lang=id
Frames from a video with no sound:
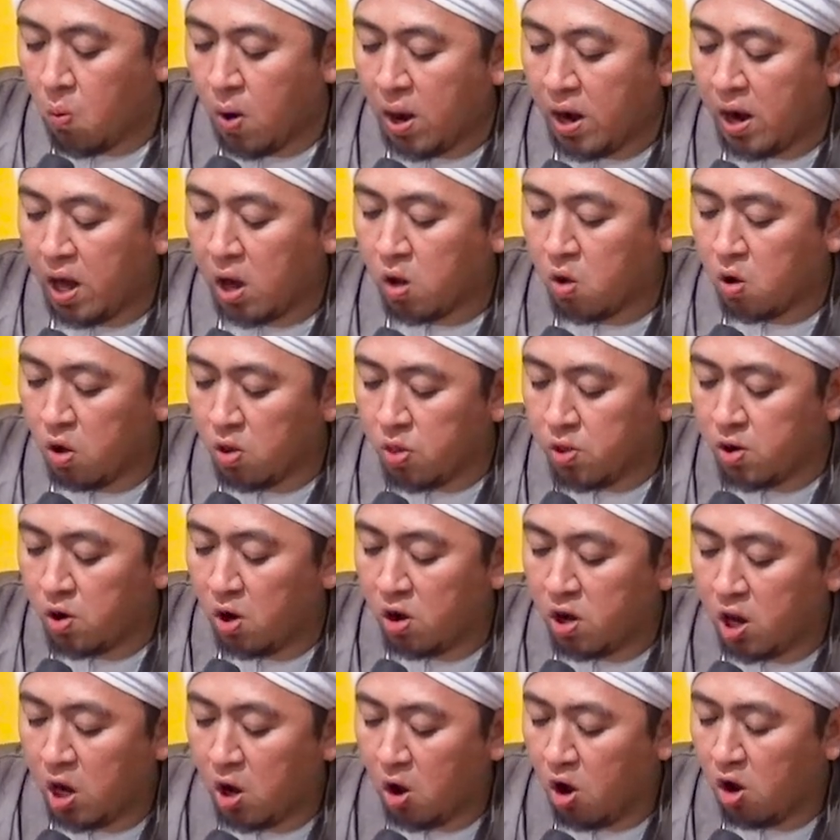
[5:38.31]

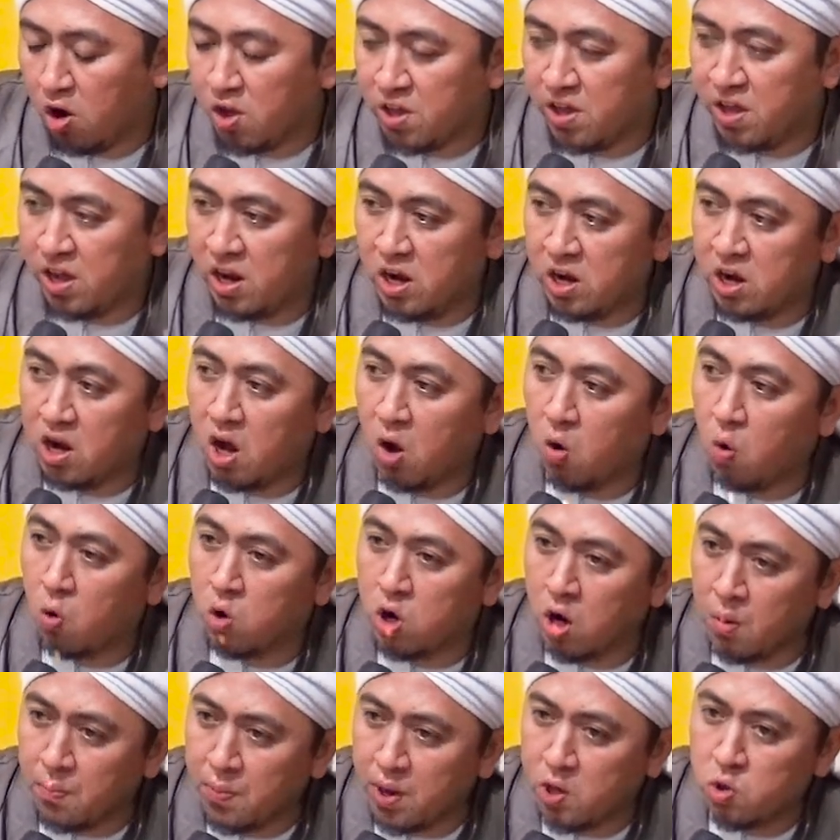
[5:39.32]
Wala indahu
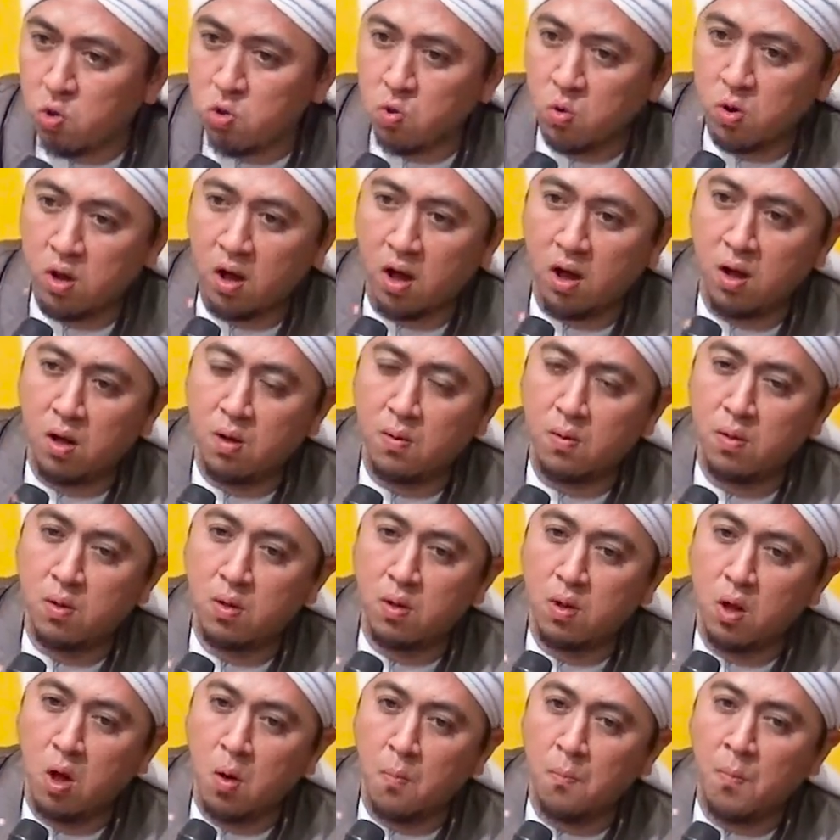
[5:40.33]
dan begitu juga
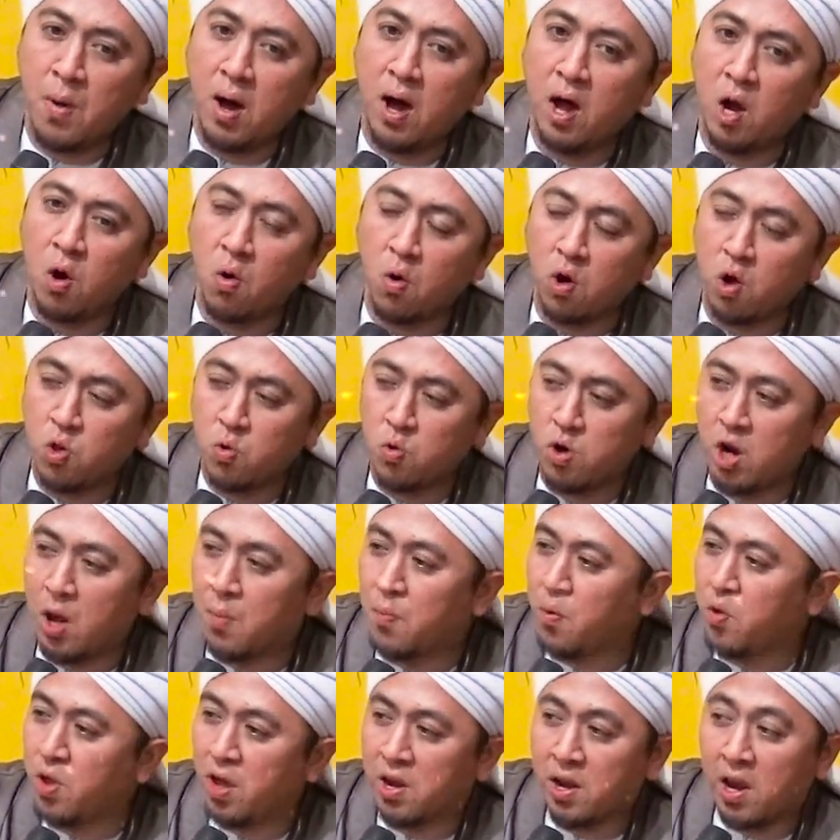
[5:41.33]
makhluk itu tidak
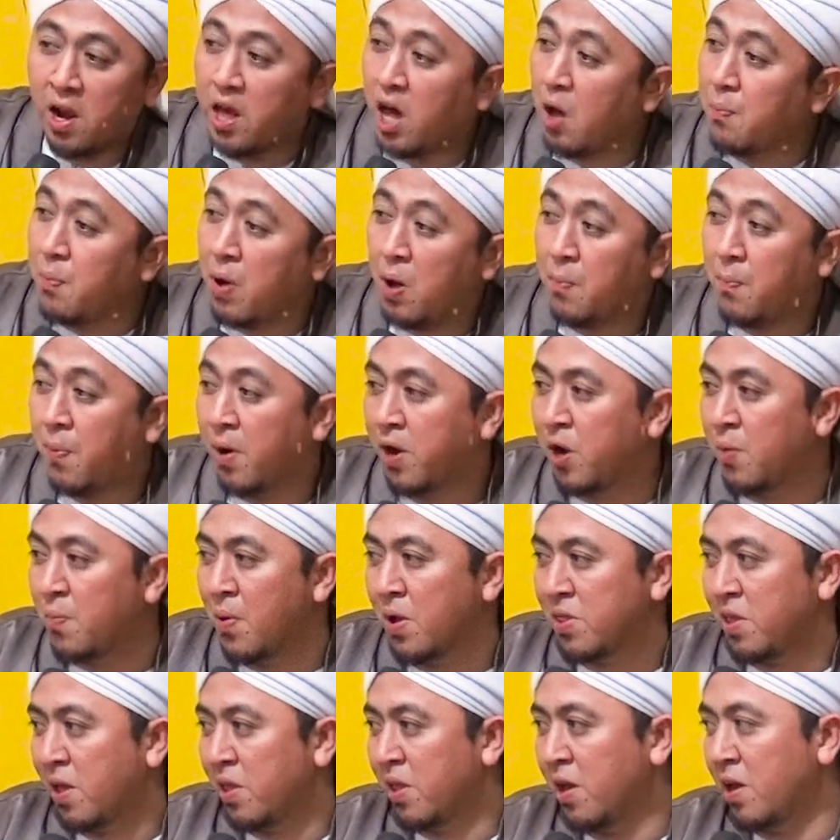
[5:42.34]
punya nilai apa-apa di
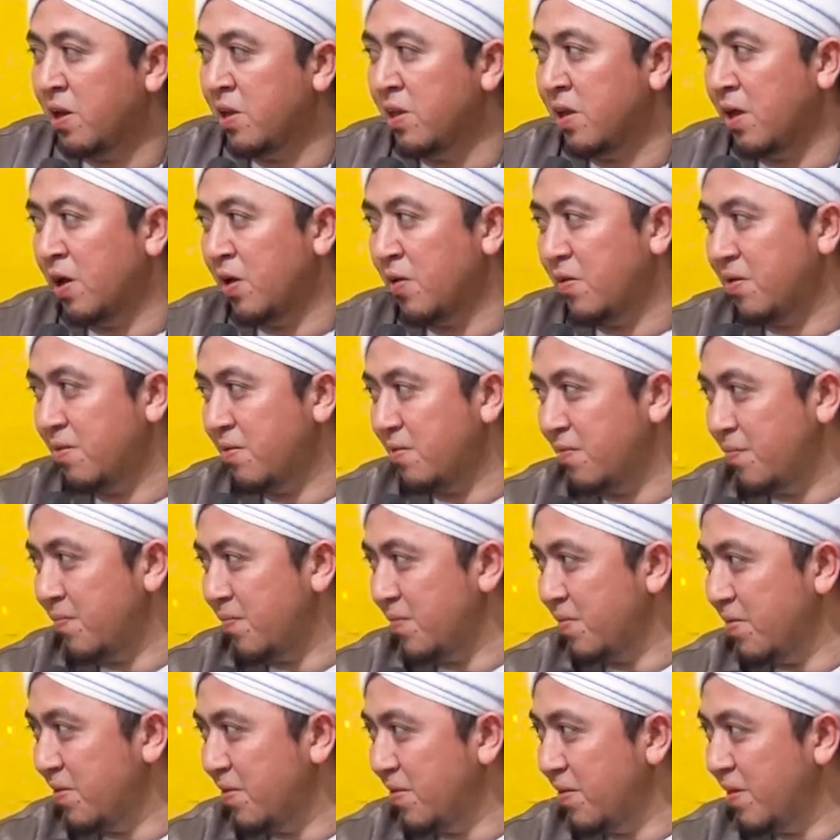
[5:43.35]
matanya dia.
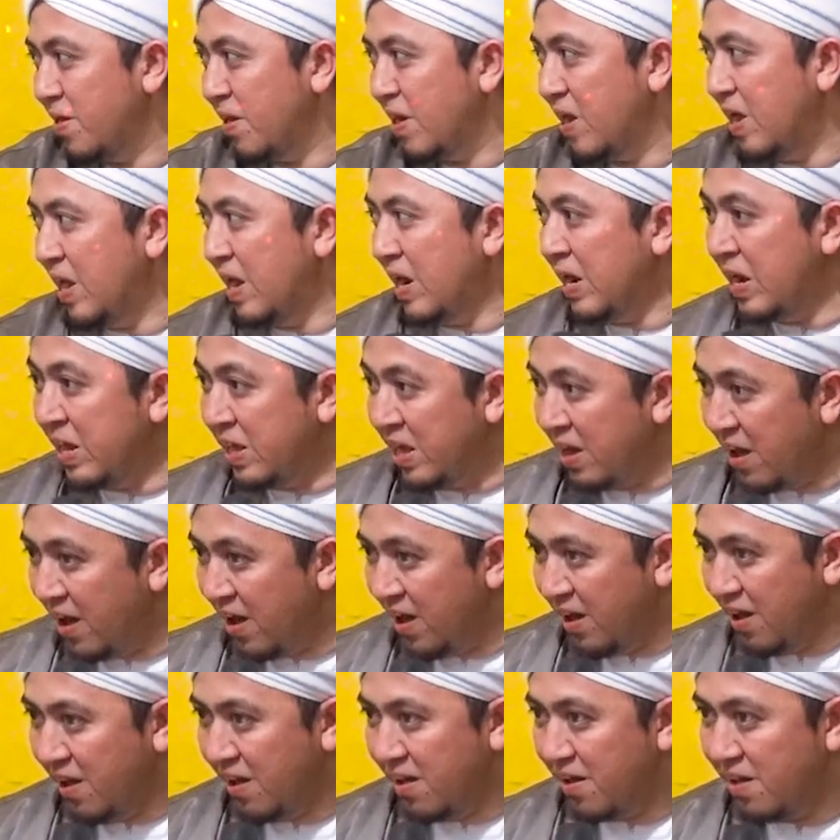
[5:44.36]

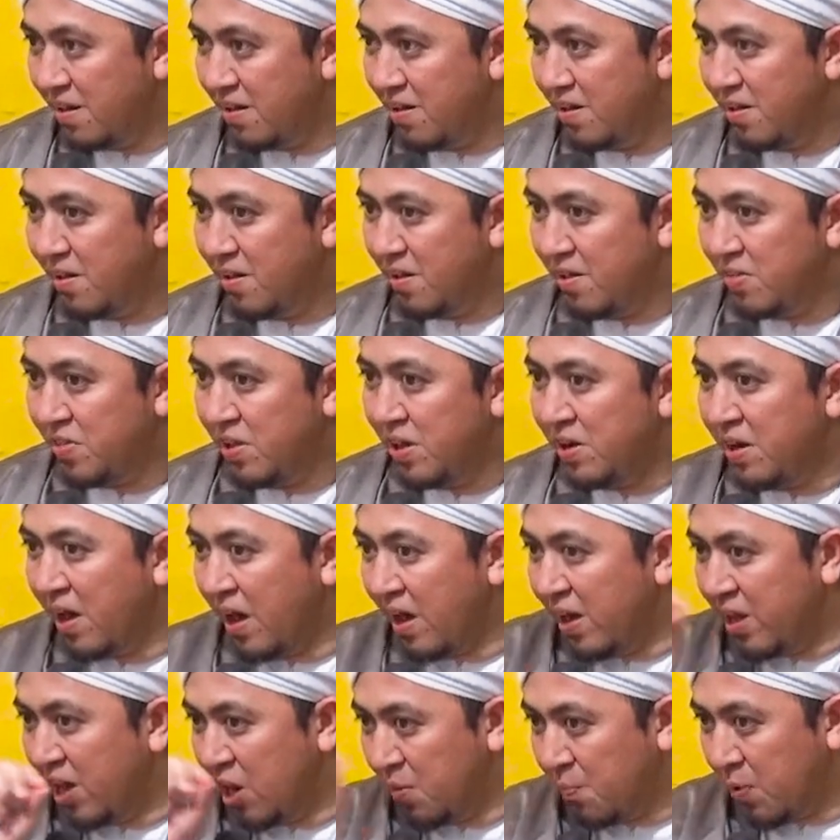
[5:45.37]
Dia tidak
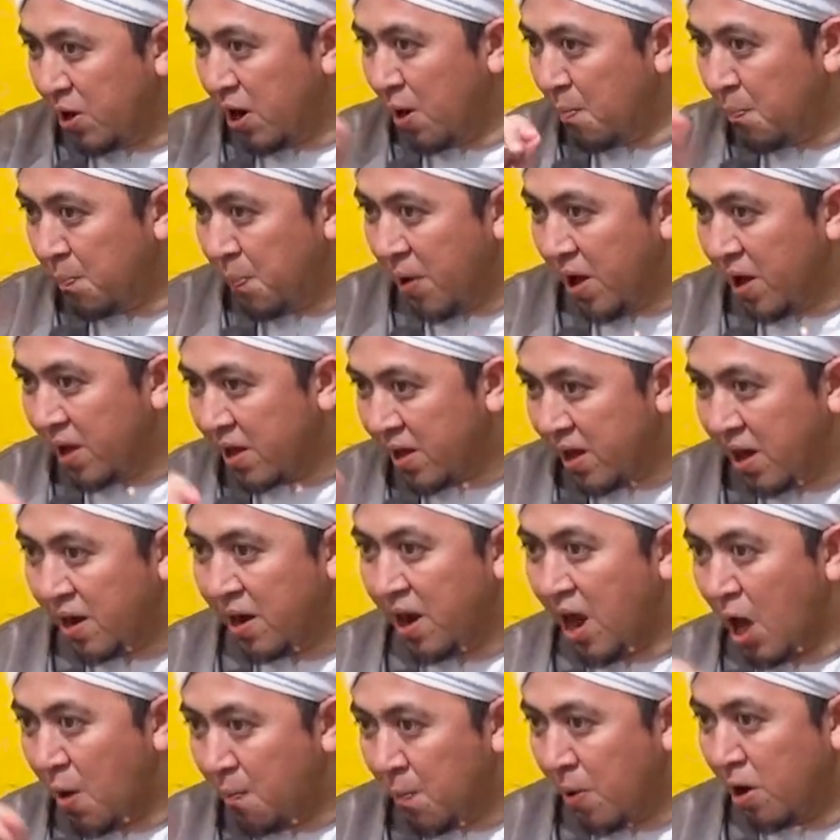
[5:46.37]
ingin
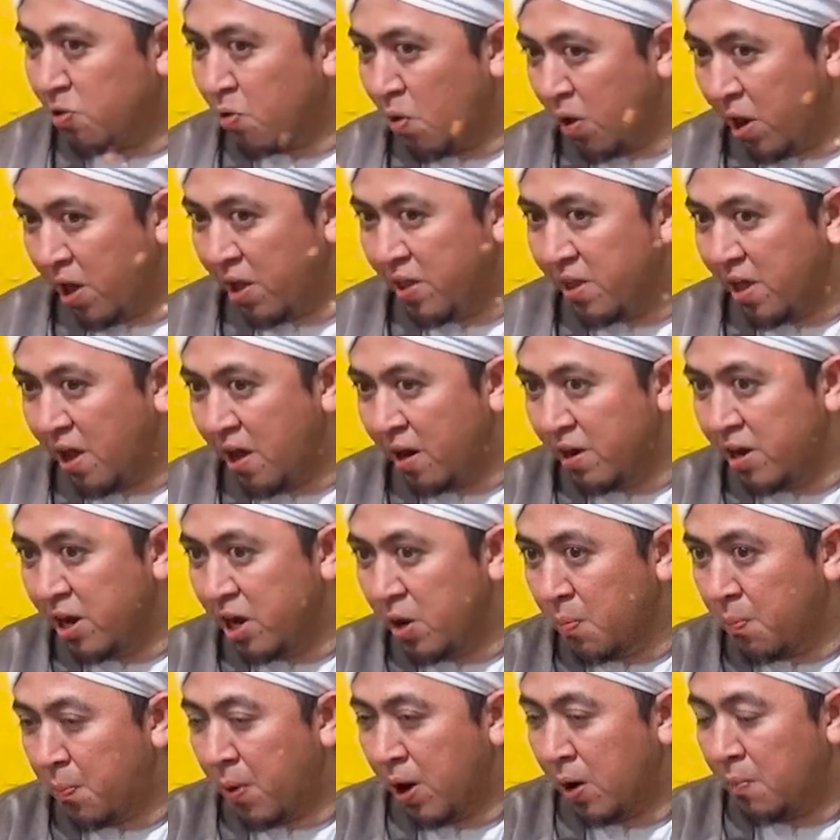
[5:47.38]
menampakkan amal solehnya di
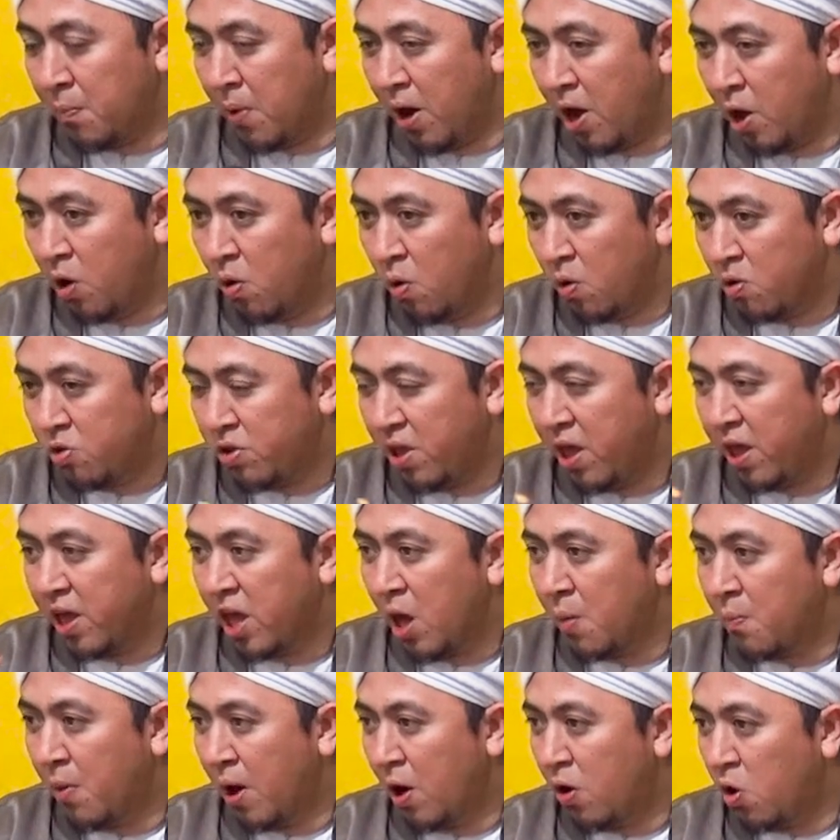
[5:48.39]
depan makhluk
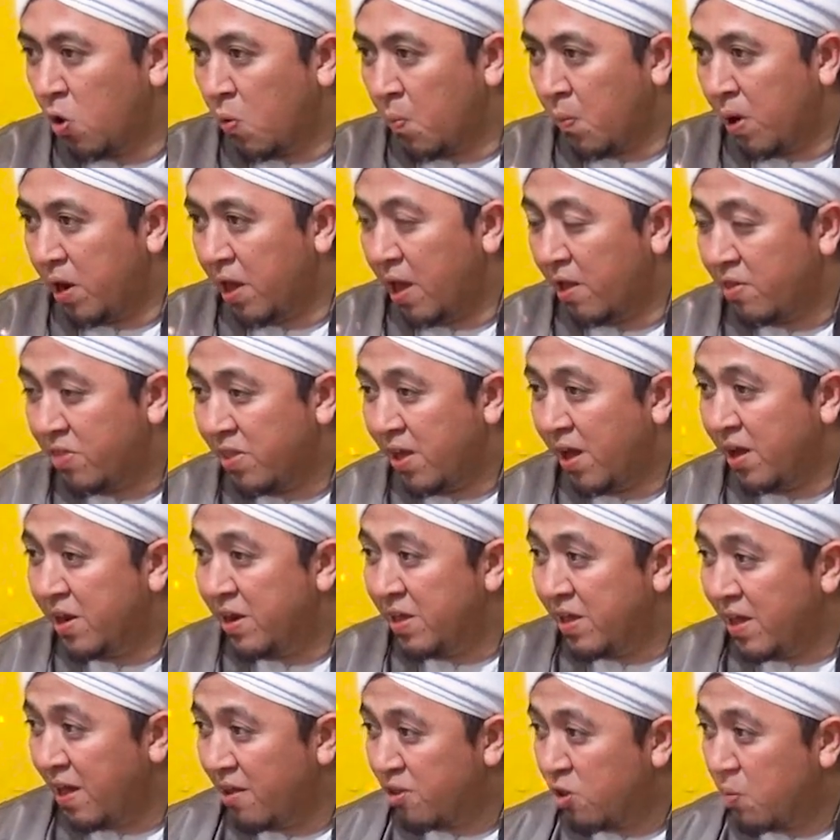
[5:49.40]
sehingga makhluk melihatnya
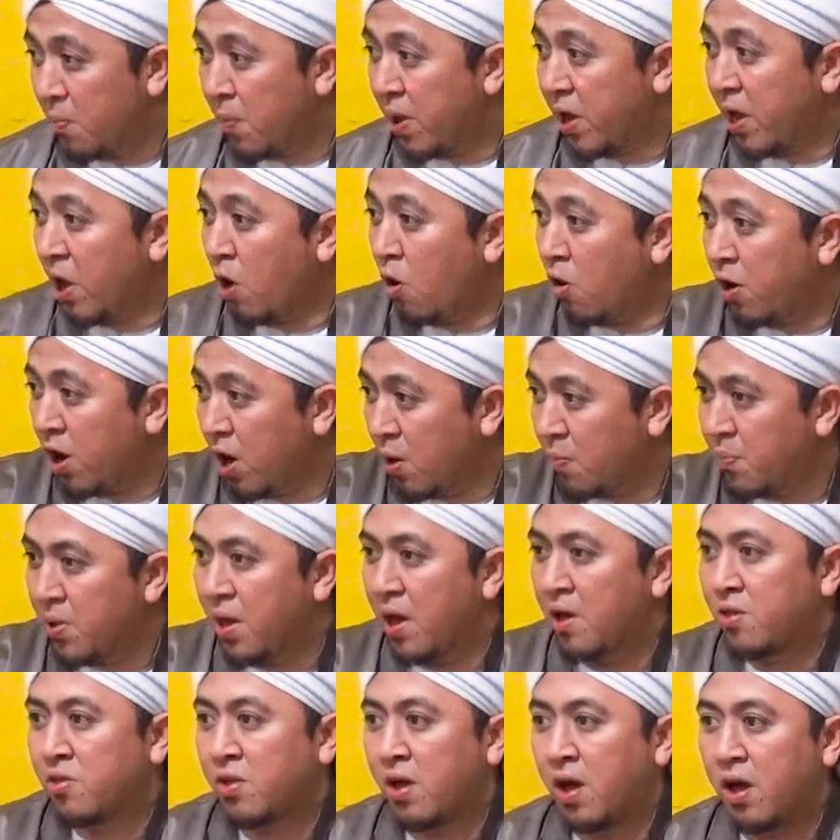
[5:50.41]
dia sebagai orang
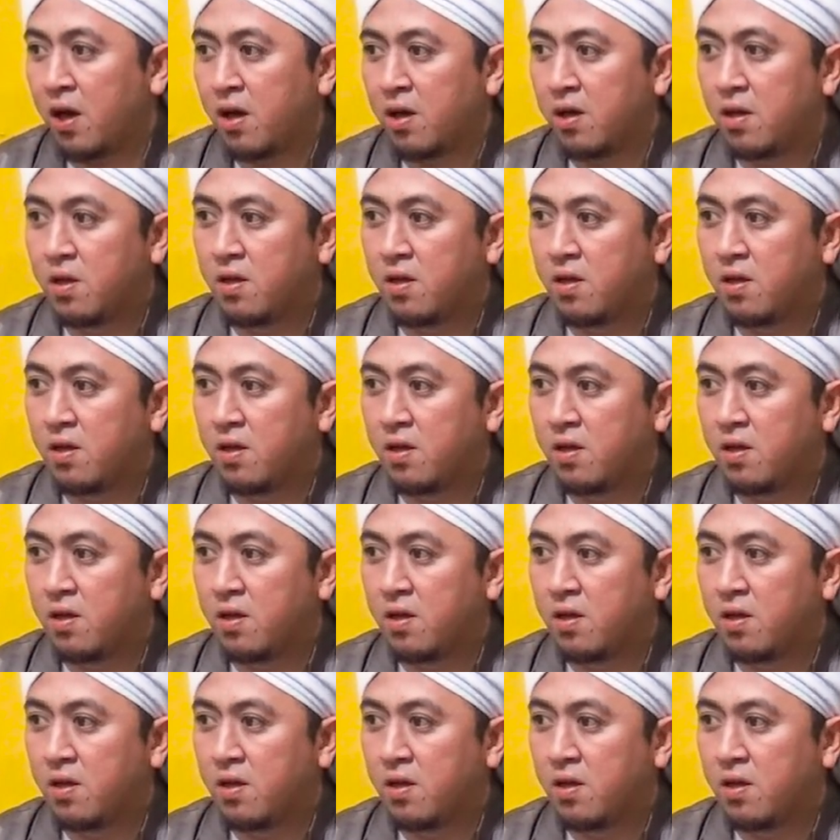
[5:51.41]
biasa.